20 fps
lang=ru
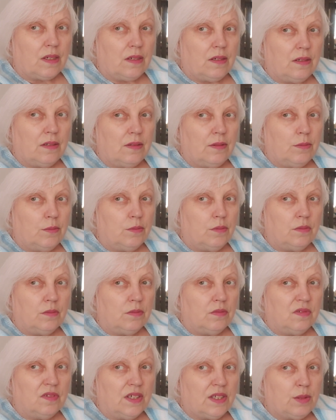Э,
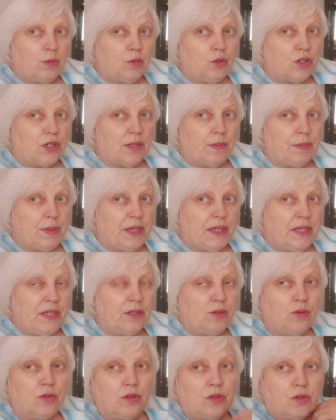возможно,
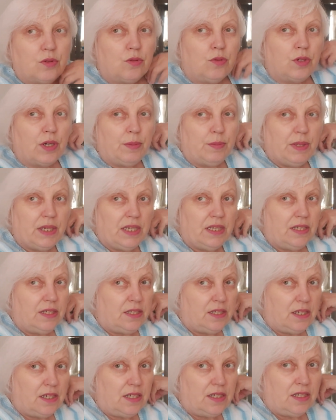приедут скоро мои
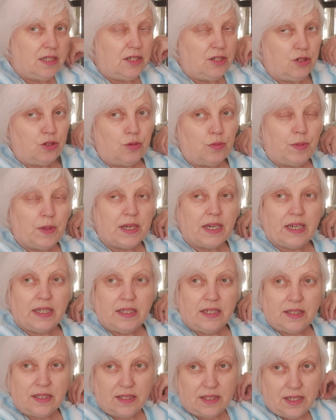дети, еще пока
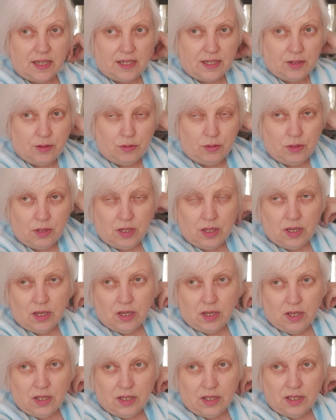не знаю.
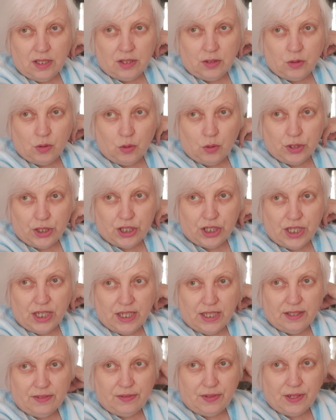Не
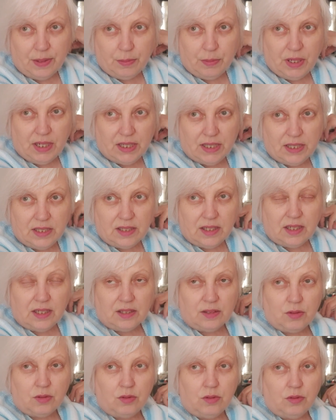точная
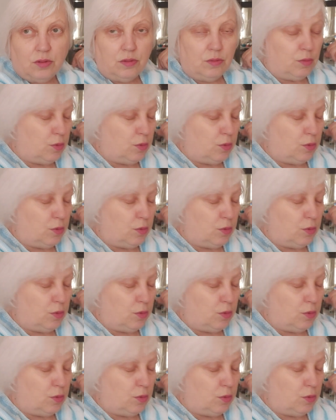информация, но